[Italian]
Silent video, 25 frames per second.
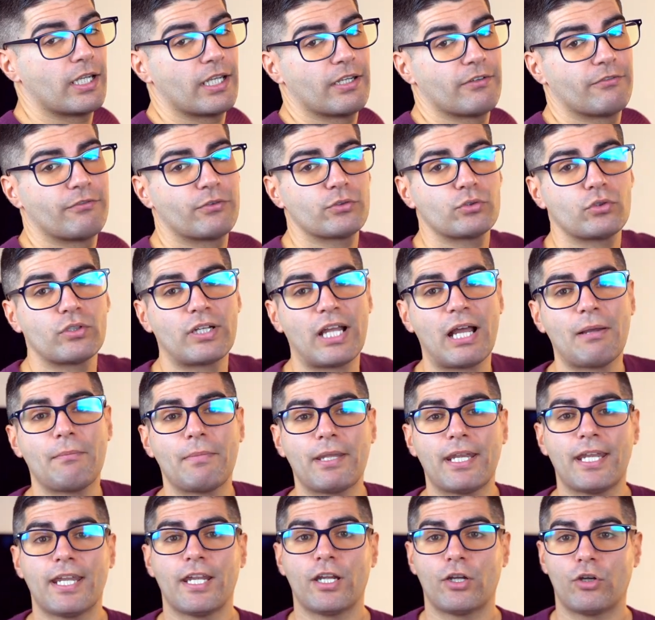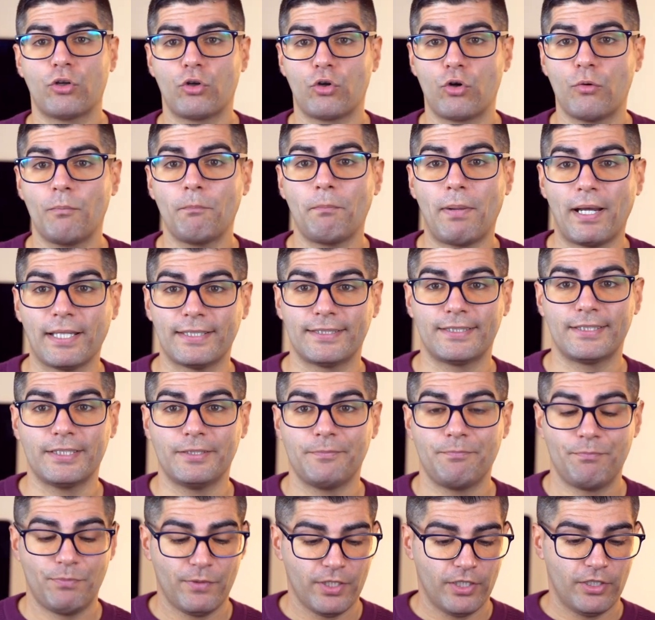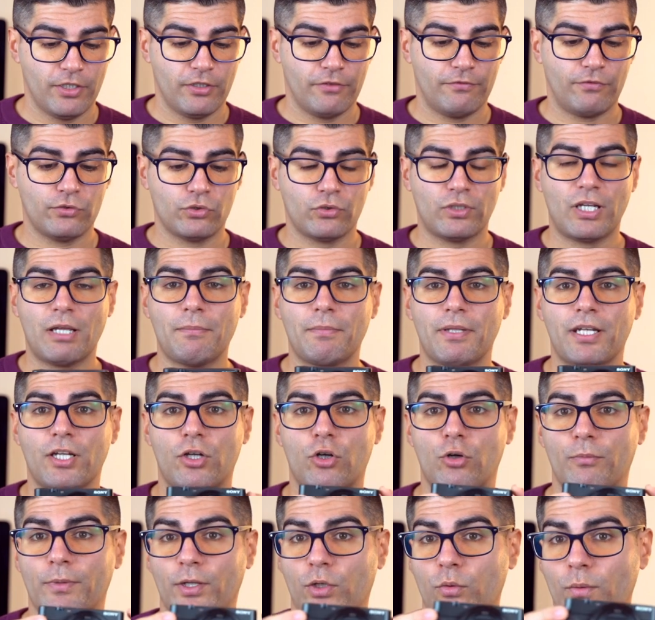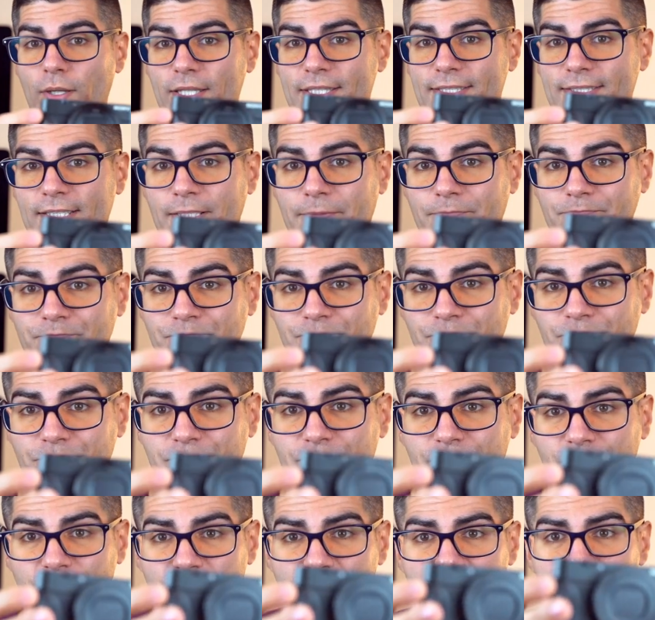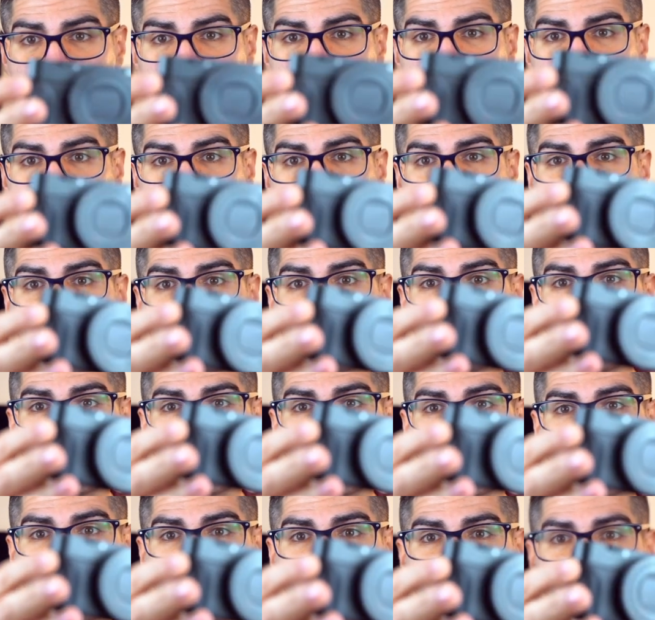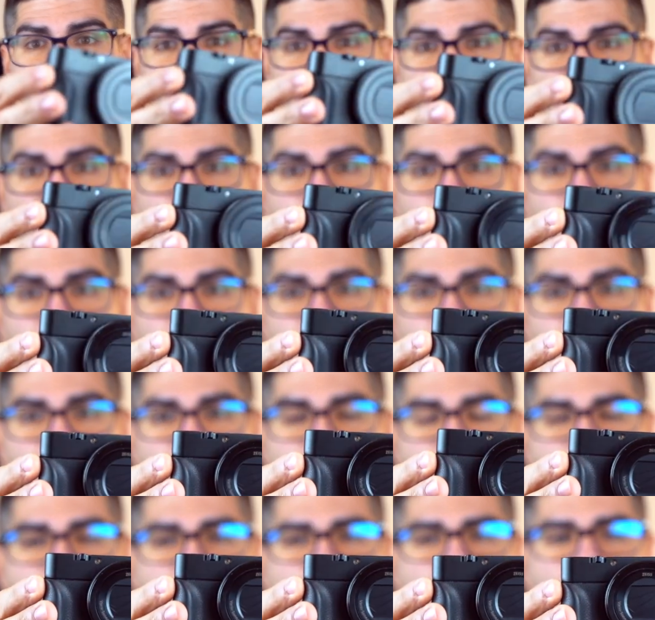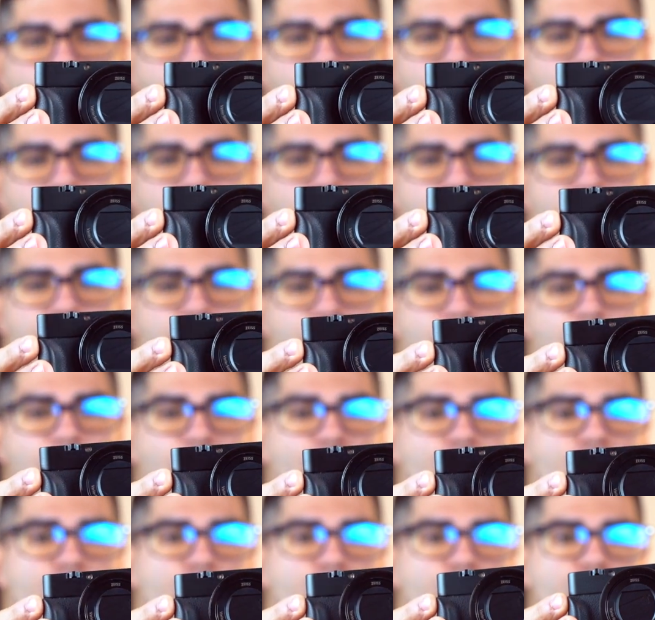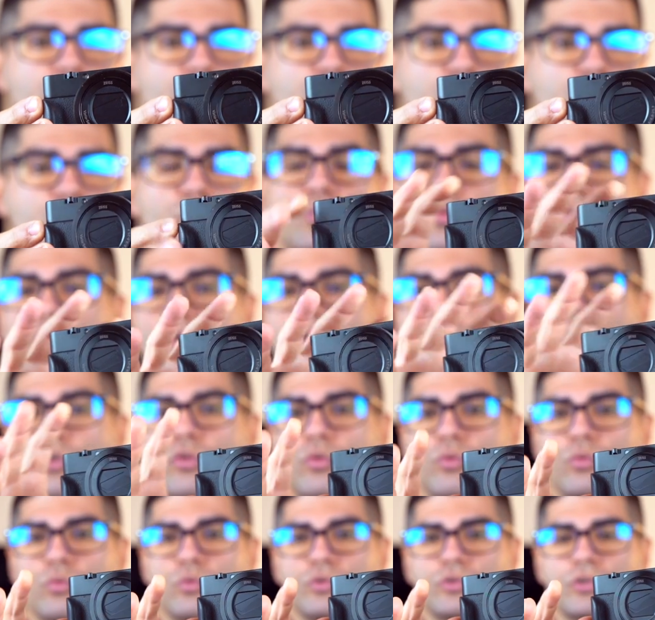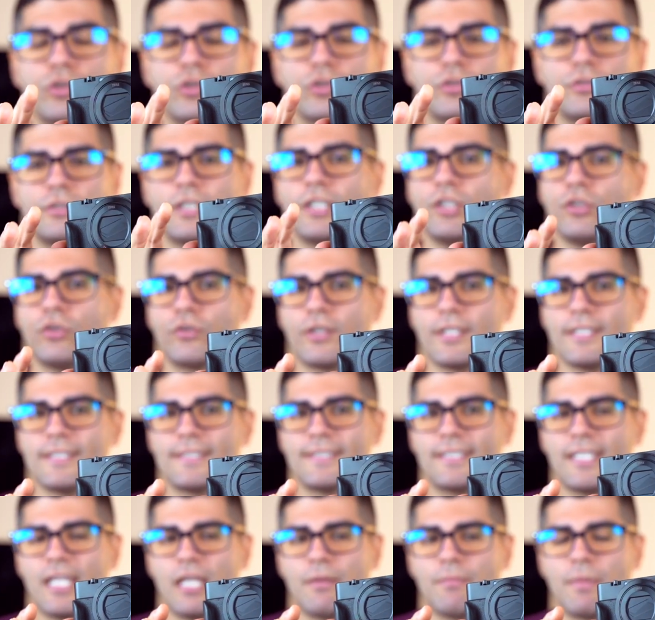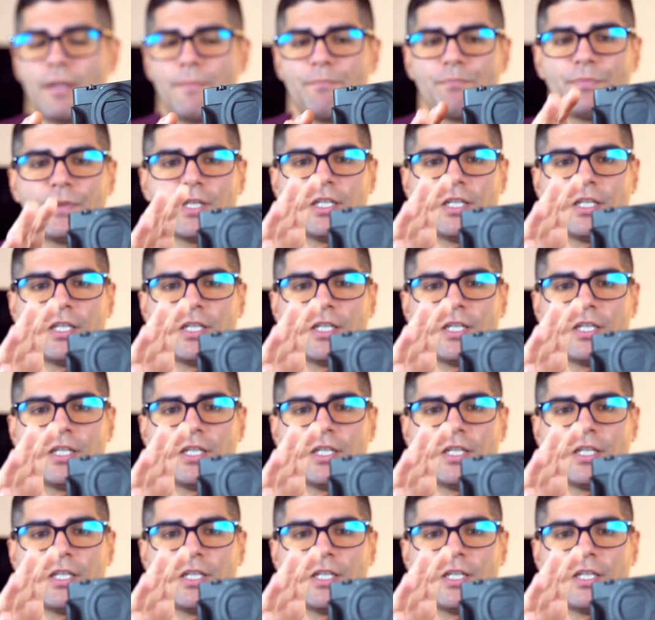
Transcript: le fotocamere compatte, fotocamere come questa, fotocamere che effettivamente eh, hanno tutto incluso nel loro insieme